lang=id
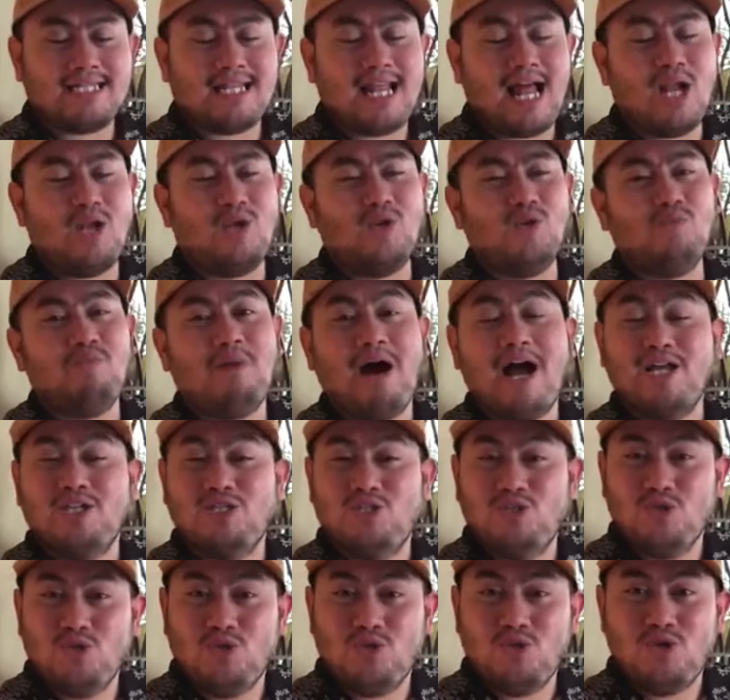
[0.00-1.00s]
selalu
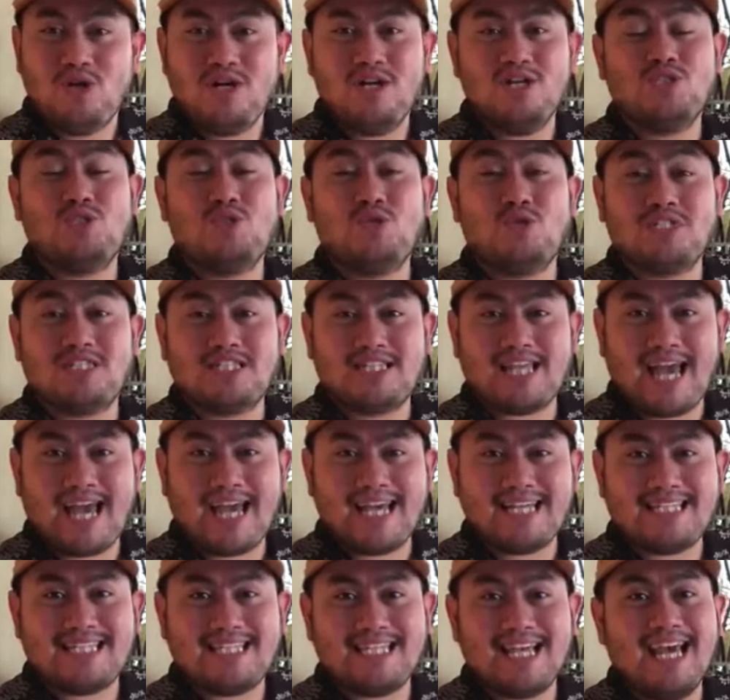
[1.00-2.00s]
maju,
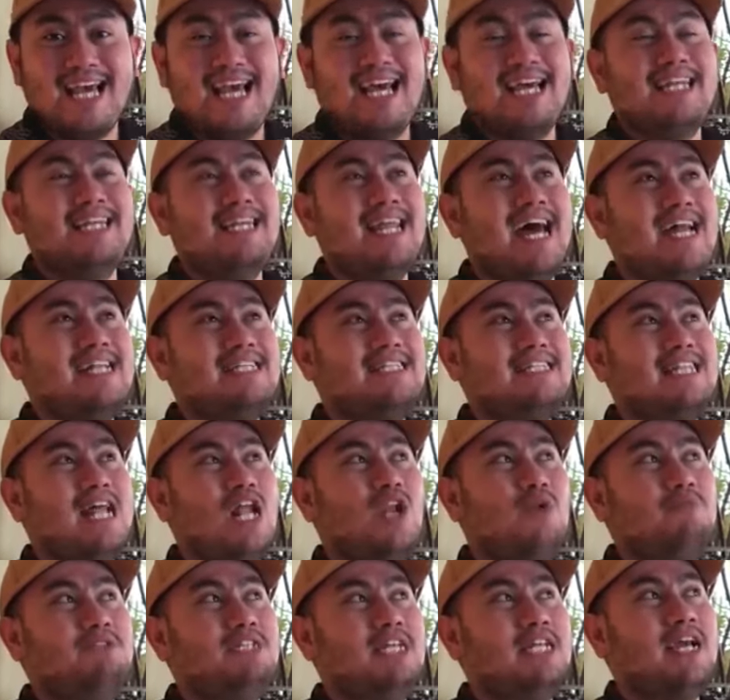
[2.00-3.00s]
sukses, dan
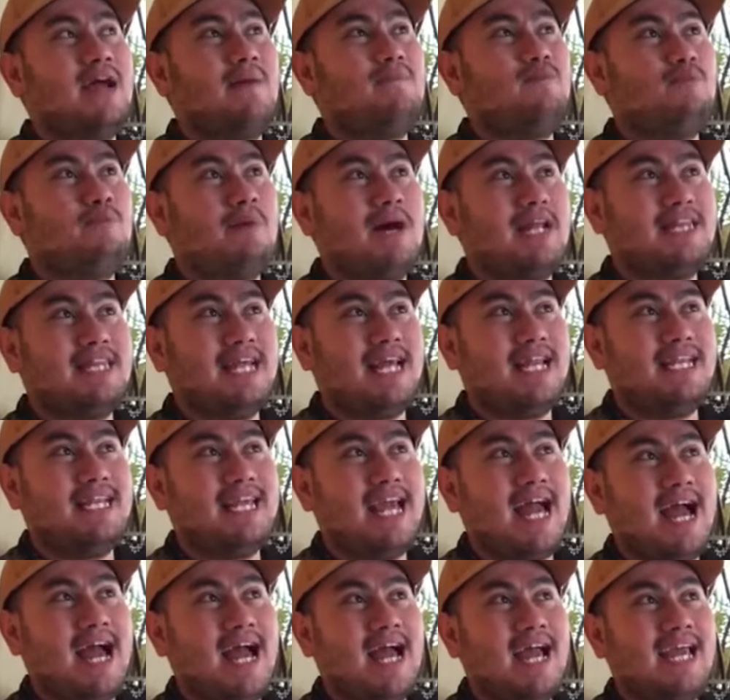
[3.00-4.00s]
selalu menjadi kabupaten
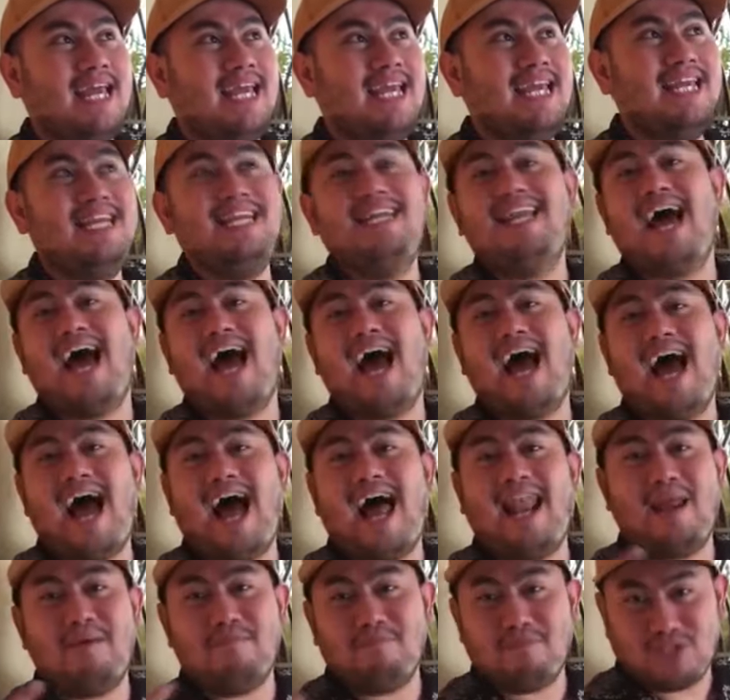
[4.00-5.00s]
yang indah
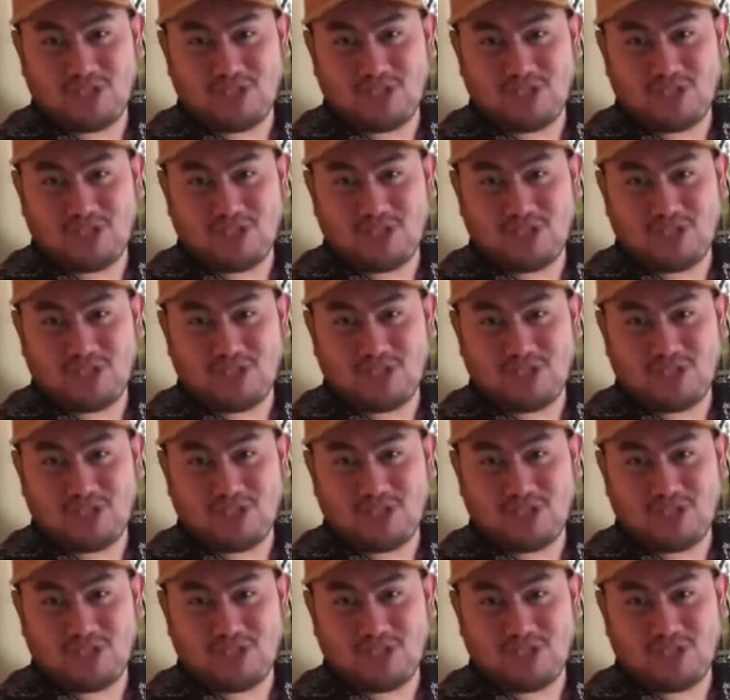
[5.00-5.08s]
alam